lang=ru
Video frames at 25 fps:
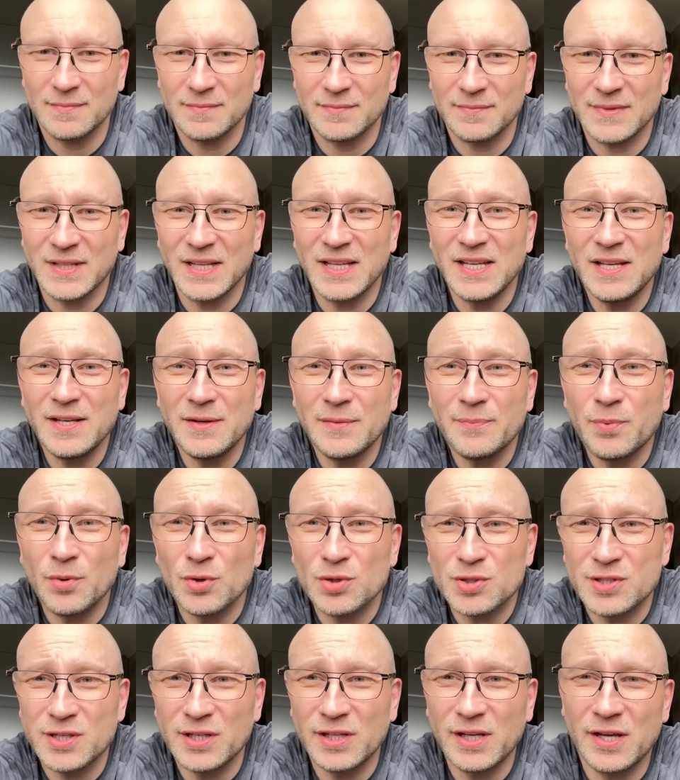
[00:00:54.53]
Да и
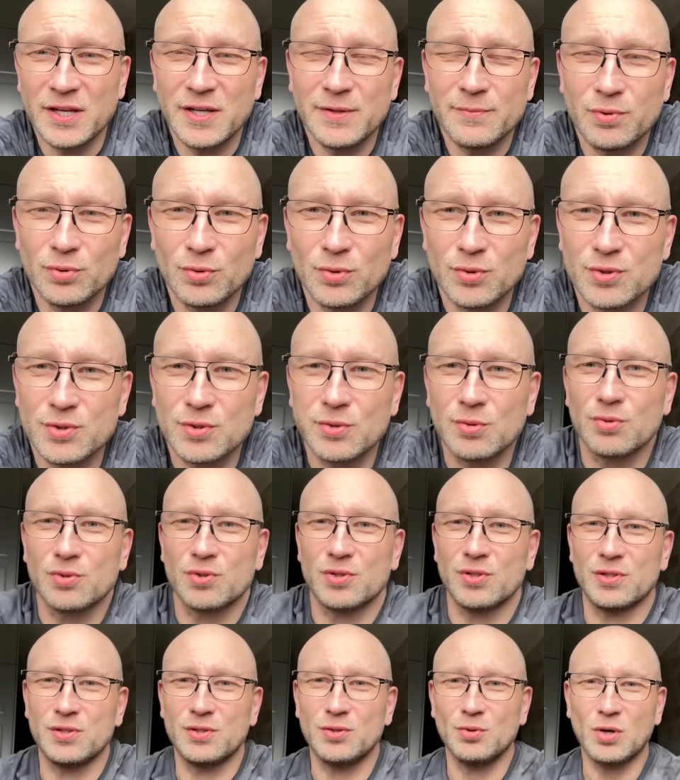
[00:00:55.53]
после я не буду
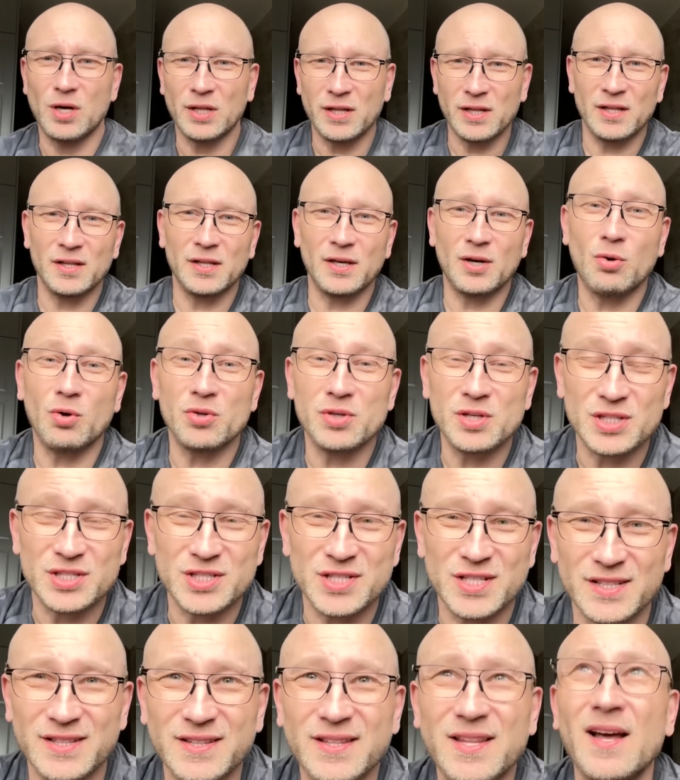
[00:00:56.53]
слушать. Но когда
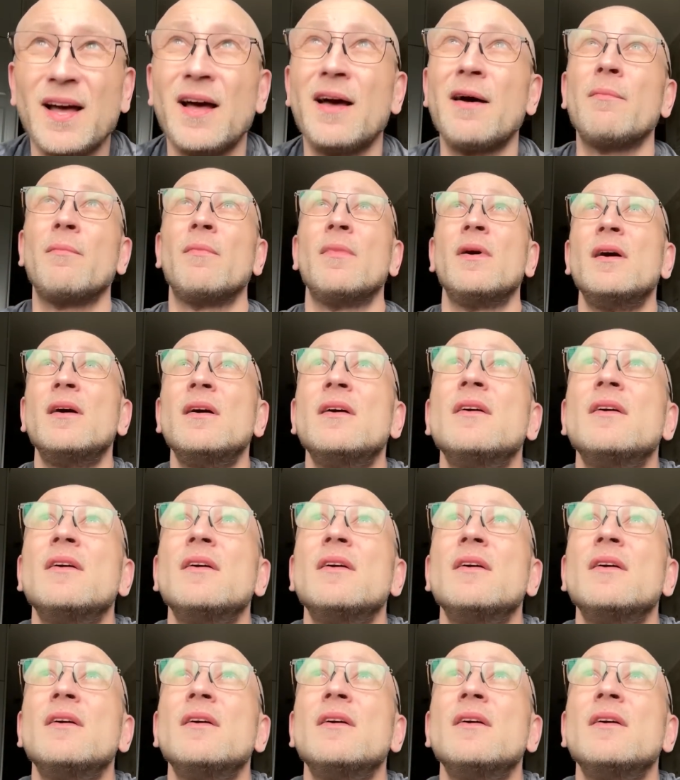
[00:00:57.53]
находишься там,